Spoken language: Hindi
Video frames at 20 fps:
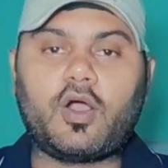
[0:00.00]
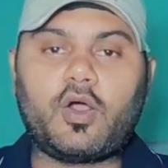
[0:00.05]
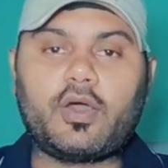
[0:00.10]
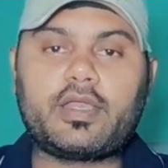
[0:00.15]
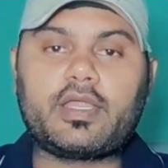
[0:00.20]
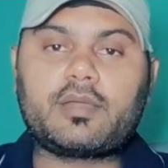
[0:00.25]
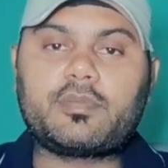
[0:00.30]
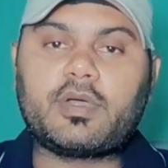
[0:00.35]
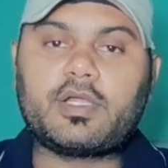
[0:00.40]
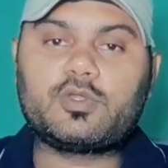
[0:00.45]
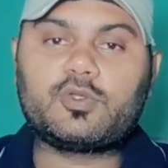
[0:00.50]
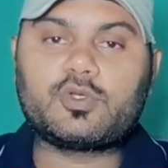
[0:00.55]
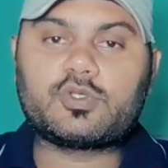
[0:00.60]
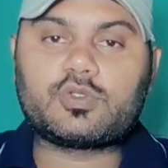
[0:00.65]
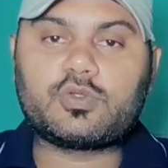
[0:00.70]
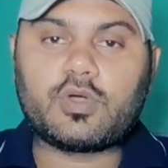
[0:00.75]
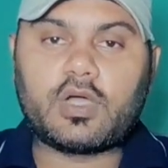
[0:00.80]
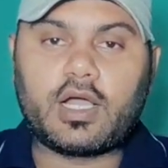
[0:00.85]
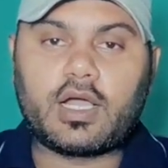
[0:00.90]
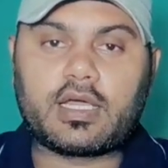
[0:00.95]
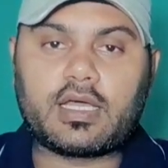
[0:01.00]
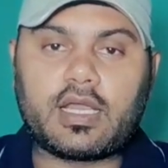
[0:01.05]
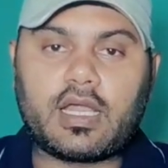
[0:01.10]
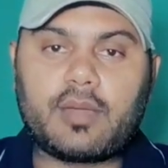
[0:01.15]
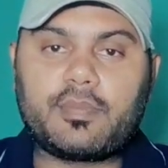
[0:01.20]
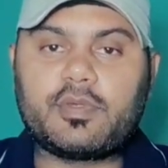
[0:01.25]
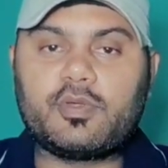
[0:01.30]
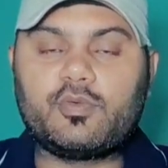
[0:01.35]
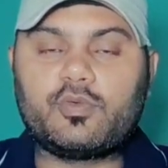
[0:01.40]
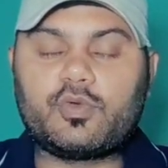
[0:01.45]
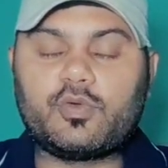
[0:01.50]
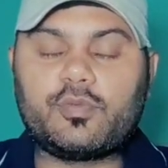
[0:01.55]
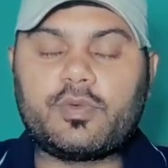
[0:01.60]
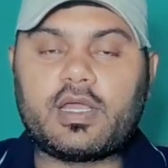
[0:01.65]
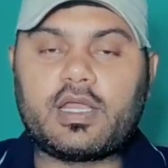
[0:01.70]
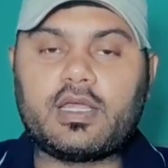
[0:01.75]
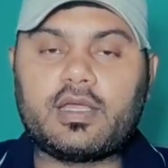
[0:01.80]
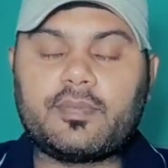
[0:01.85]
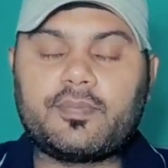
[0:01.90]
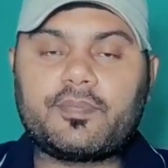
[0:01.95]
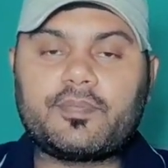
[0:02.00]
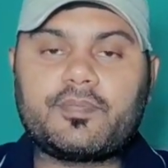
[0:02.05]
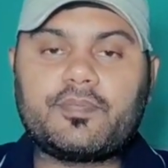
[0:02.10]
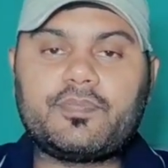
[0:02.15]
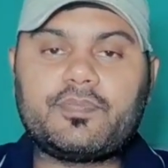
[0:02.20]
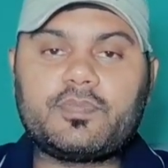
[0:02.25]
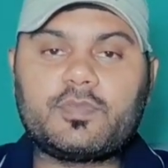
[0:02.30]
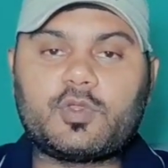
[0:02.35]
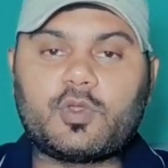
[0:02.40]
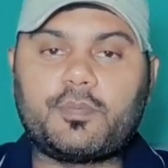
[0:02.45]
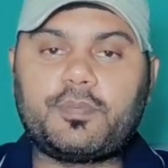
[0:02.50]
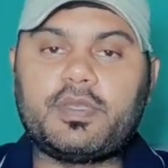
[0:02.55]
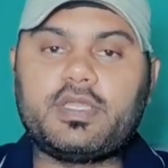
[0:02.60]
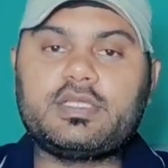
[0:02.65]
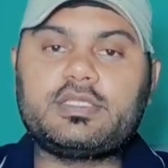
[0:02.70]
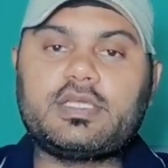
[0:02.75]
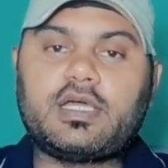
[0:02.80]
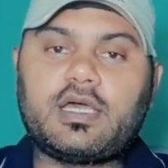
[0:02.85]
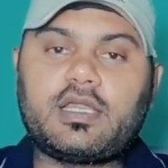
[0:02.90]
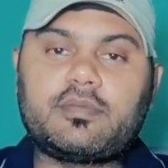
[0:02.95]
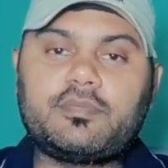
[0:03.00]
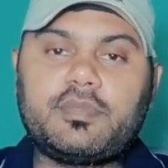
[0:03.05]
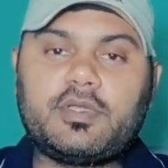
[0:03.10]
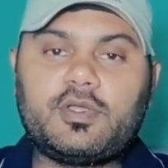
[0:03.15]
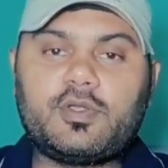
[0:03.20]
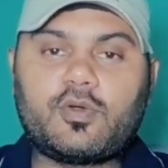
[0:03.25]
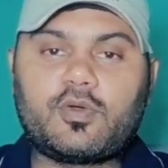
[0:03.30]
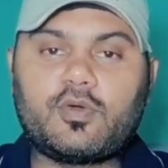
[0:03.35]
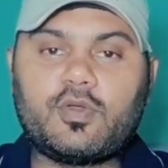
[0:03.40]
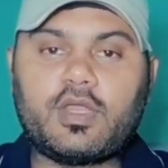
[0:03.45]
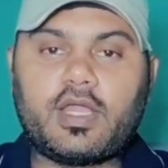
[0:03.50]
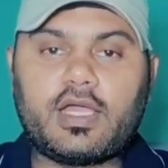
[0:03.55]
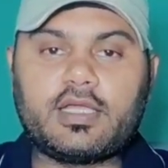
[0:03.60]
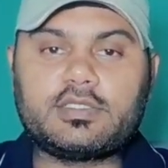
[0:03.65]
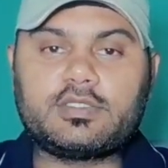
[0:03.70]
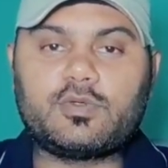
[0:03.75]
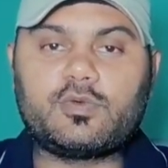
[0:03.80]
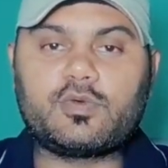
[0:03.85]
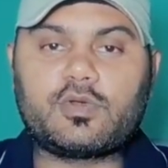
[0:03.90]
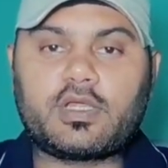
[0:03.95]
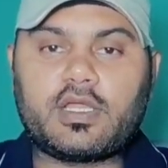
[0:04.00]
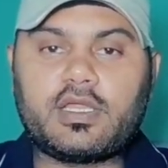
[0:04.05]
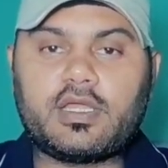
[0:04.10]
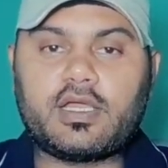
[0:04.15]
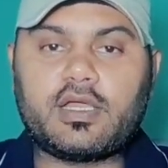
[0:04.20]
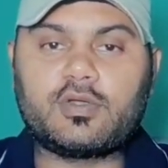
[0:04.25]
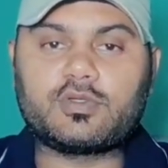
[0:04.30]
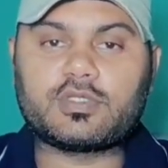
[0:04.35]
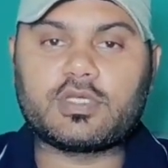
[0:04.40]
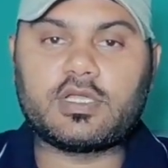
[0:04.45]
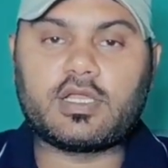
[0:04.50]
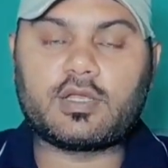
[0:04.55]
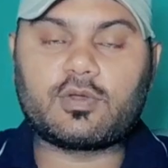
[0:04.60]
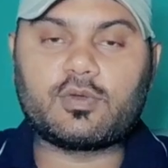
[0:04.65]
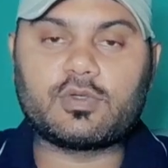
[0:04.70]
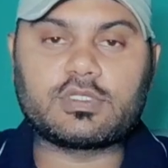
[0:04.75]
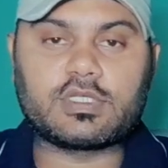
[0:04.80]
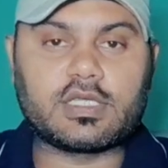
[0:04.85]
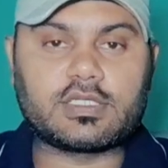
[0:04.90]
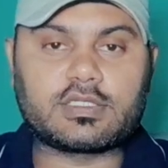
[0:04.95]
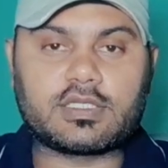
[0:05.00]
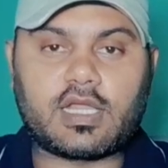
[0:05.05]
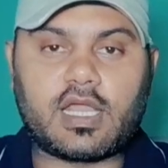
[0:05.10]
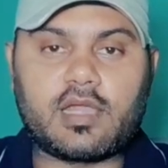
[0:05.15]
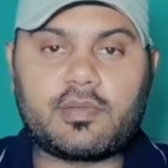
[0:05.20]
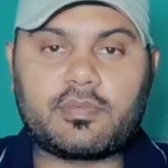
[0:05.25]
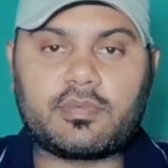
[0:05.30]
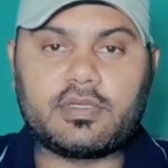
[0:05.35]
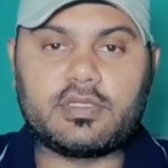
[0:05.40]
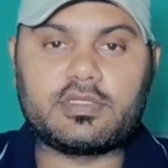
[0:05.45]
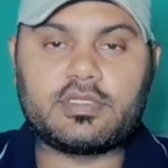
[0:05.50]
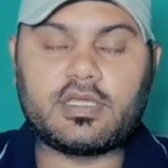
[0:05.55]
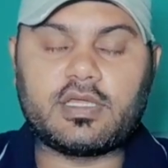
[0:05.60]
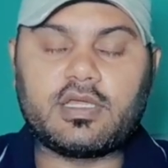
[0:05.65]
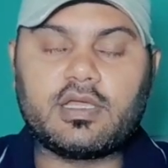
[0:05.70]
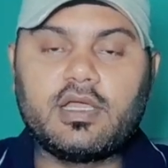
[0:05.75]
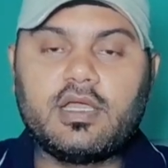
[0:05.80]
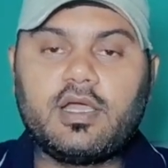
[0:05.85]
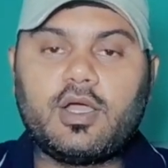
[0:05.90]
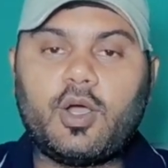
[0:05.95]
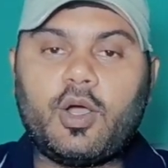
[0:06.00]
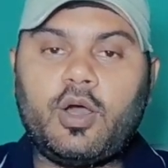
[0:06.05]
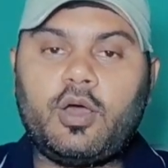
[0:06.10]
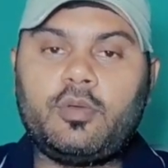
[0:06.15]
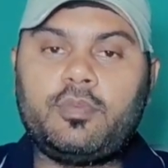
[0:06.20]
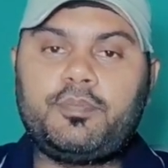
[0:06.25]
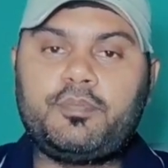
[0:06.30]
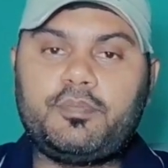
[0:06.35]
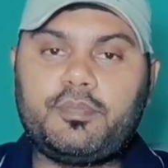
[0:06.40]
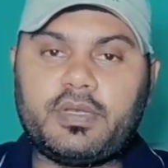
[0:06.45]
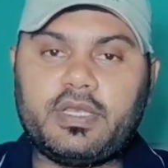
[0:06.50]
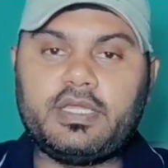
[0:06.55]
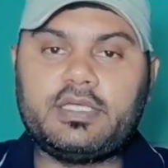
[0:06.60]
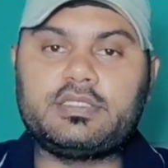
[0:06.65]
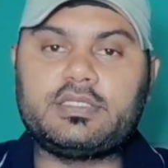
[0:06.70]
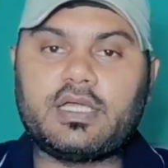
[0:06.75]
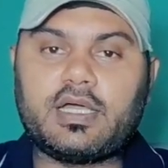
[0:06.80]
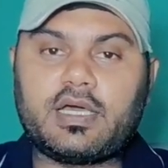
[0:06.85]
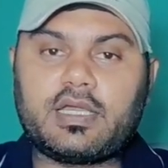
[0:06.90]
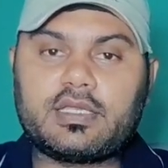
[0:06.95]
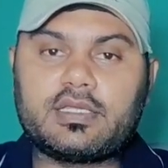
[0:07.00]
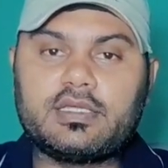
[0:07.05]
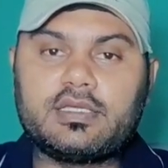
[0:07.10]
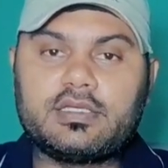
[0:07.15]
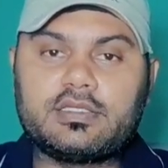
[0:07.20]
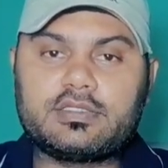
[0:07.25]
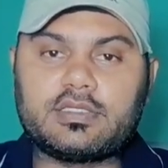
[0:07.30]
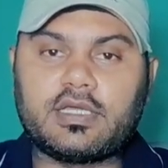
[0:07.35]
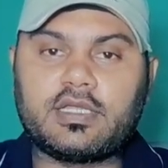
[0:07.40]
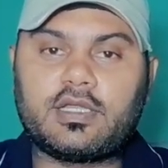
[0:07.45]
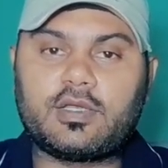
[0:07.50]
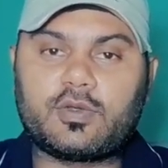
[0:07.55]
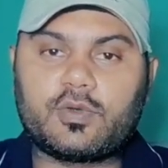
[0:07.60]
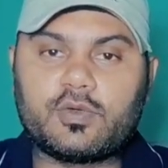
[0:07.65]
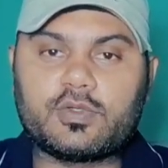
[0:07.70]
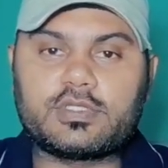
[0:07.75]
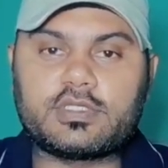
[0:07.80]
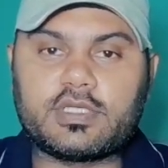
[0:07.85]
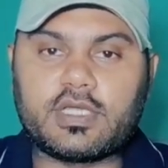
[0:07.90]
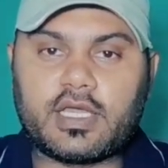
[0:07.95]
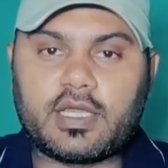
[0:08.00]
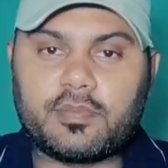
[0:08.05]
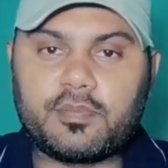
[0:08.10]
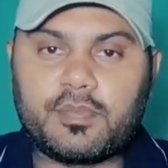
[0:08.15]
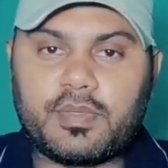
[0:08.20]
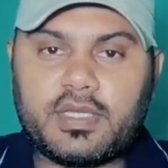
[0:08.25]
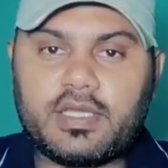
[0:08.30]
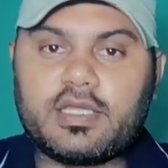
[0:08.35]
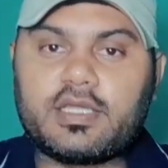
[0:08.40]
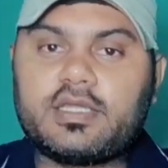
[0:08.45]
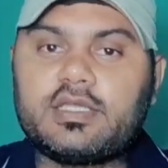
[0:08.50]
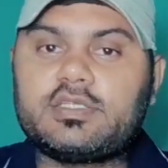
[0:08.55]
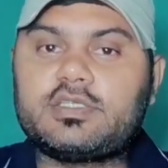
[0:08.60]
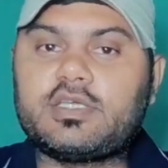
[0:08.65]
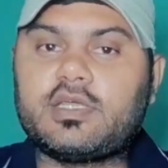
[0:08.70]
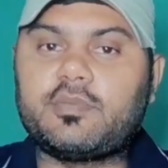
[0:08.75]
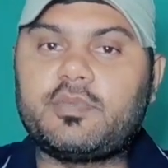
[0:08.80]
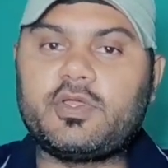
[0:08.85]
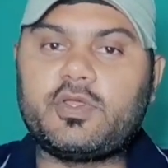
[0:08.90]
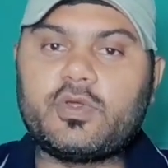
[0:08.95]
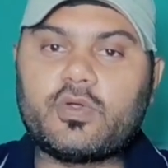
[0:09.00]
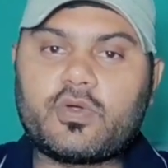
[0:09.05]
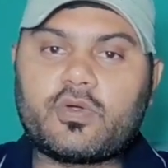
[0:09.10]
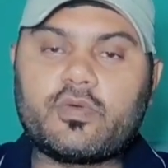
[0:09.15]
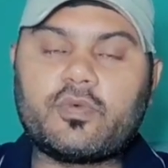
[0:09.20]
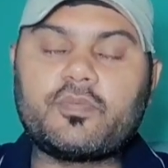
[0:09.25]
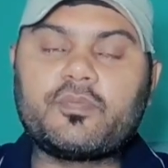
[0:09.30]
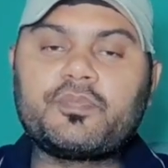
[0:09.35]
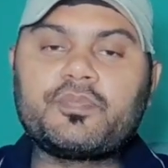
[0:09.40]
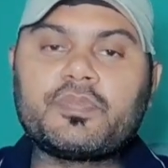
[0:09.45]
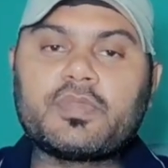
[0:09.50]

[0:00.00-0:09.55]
और एक बात दोस्तों अगर आप यूट्यूबर हैं तो प्लीज़ यार वीडियो को लाइक ज़रूर करिए और चैनल को सब्सक्राइब कीजिए प्लीज़ यार चैनल को शेयर भी कीजिए वीडियो को